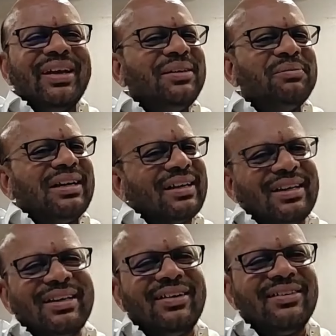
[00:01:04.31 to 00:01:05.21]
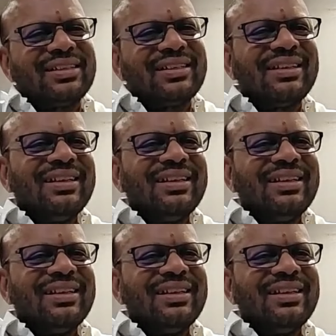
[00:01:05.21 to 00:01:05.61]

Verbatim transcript: అని మనకి అనవసరం